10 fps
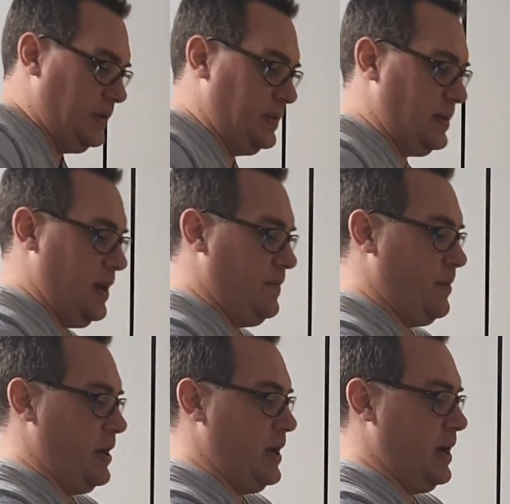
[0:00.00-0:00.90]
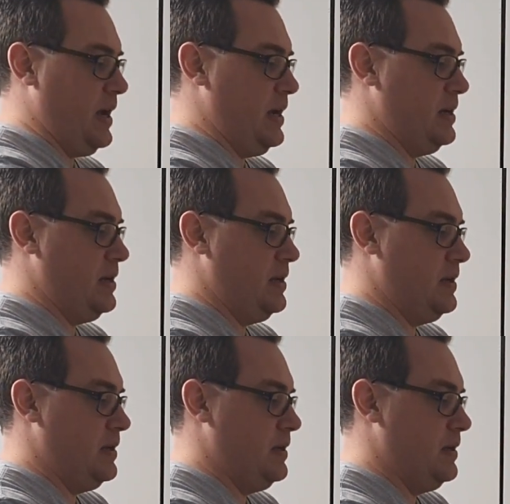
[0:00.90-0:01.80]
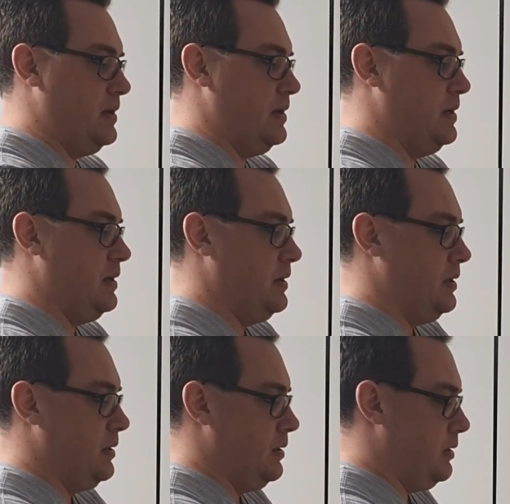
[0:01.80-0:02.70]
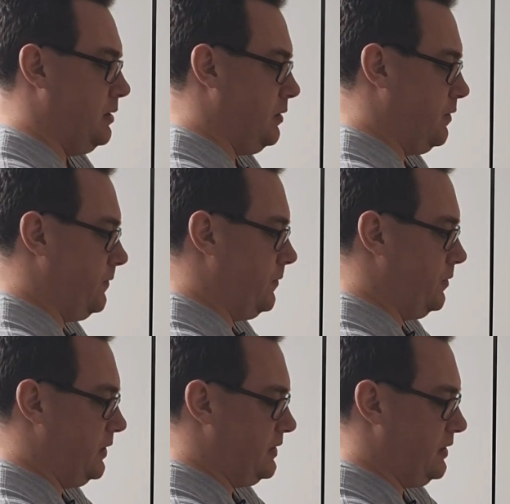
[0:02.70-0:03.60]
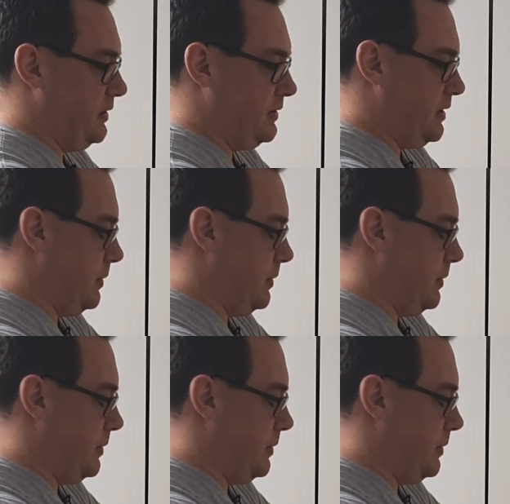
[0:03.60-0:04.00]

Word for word: das jetzt einfach mal da rein. In der Hoffnung, dass ich das